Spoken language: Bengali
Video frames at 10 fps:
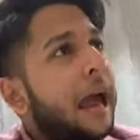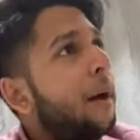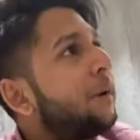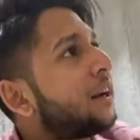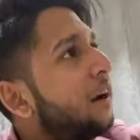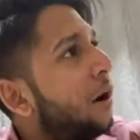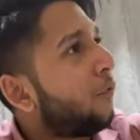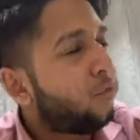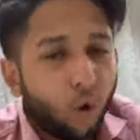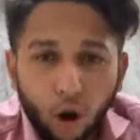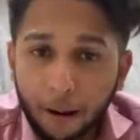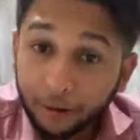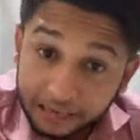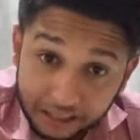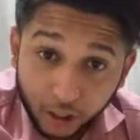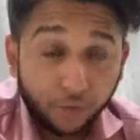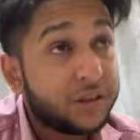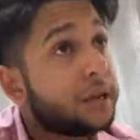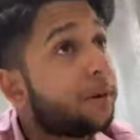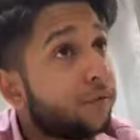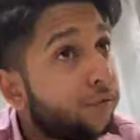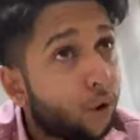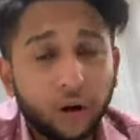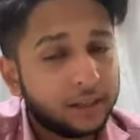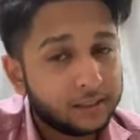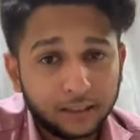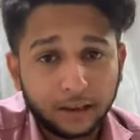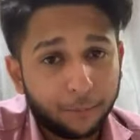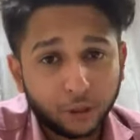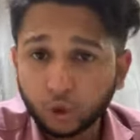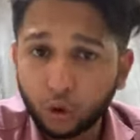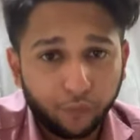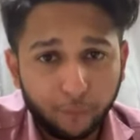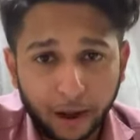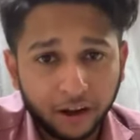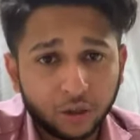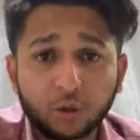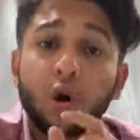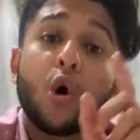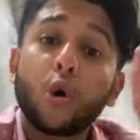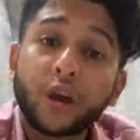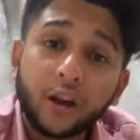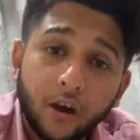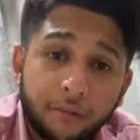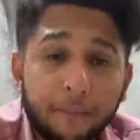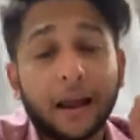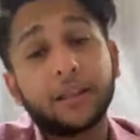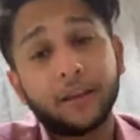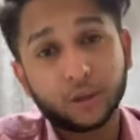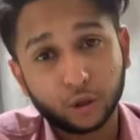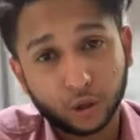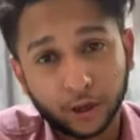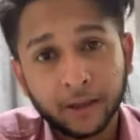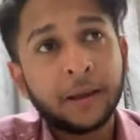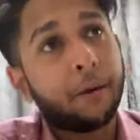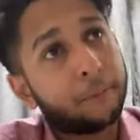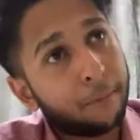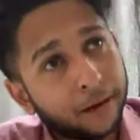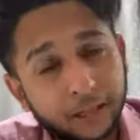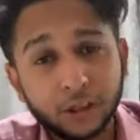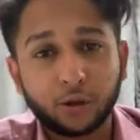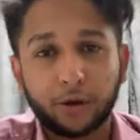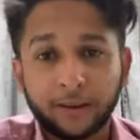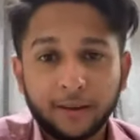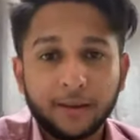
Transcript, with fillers: আমি একটা ফ্লোর আমার নিজের অফিসে আমি একটা ফ্লোর নিছি আমার শো অফের ব্র্যান্ডের জন্য ওইখানেও আমার ভাড়া দিয়ে চলতে হয় আমার বাবাকে দিতে হয়